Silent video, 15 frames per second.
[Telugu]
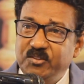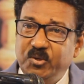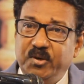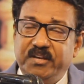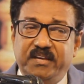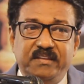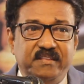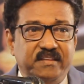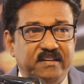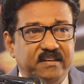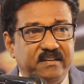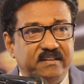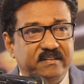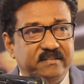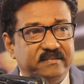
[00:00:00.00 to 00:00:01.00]
దొరికింది
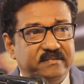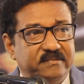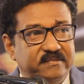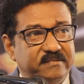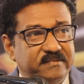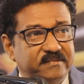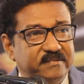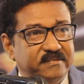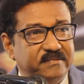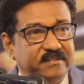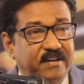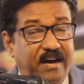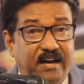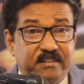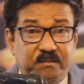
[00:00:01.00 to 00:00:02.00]

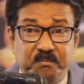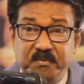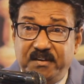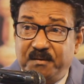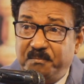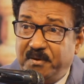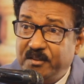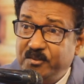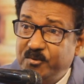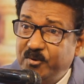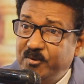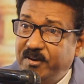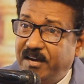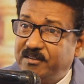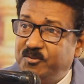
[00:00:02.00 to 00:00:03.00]
ఆత్మీయ
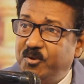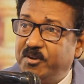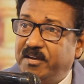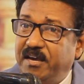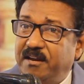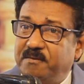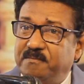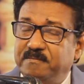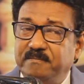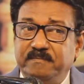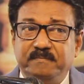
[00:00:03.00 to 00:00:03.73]
బంధువులు నాకు దొరికారు